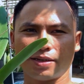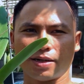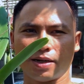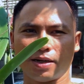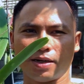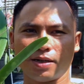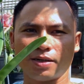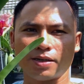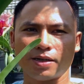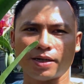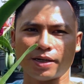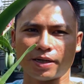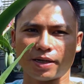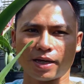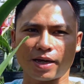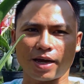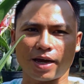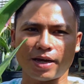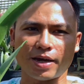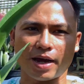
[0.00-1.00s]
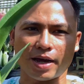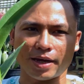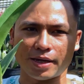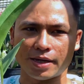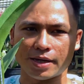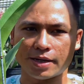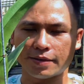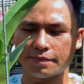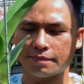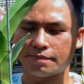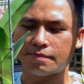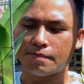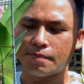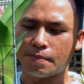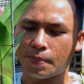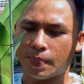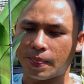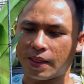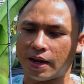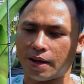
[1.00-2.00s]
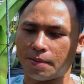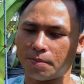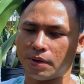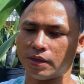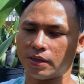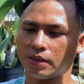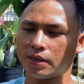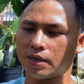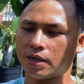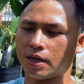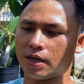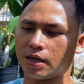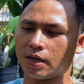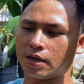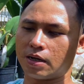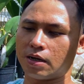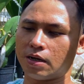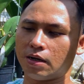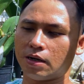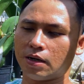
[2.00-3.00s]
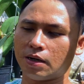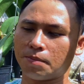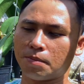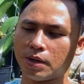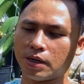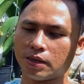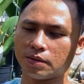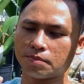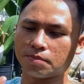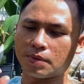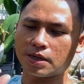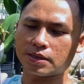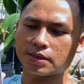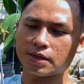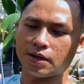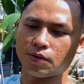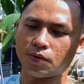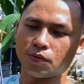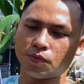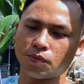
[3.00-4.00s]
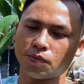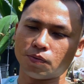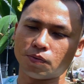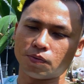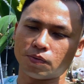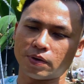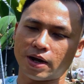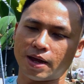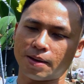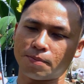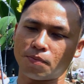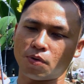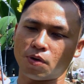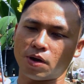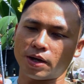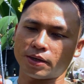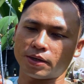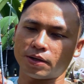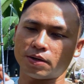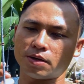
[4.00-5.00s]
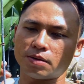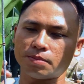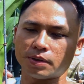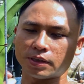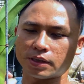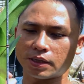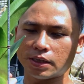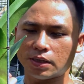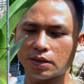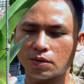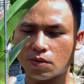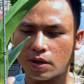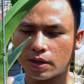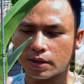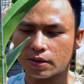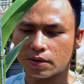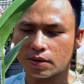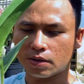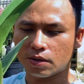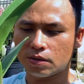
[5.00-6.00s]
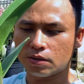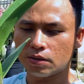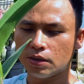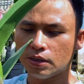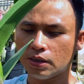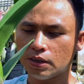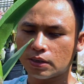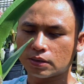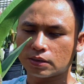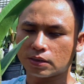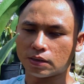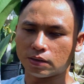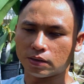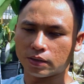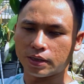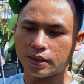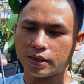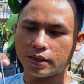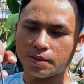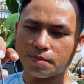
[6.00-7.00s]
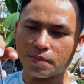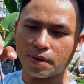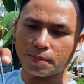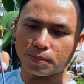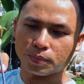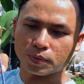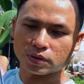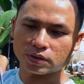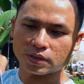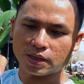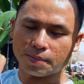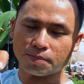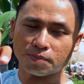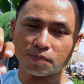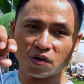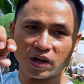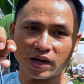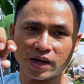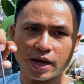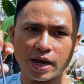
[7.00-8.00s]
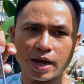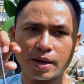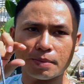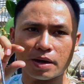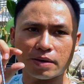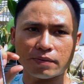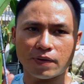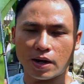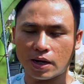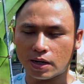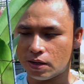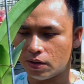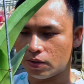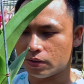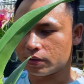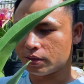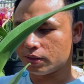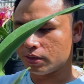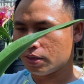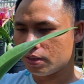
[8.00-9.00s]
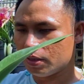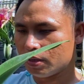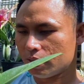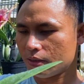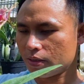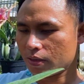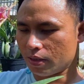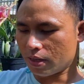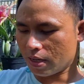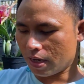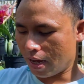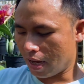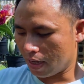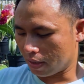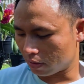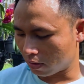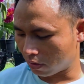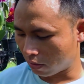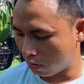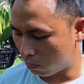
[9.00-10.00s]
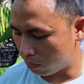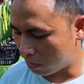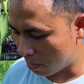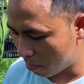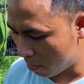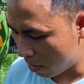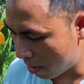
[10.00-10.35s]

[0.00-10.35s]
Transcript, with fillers: đó, thì cái cây này á là mình bắt đầu làm hoa cho nó, mình kích hoa cho nó từ khi cái mầm nó tầm khoảng 2-3 phân thôi. Thì là từ lúc cái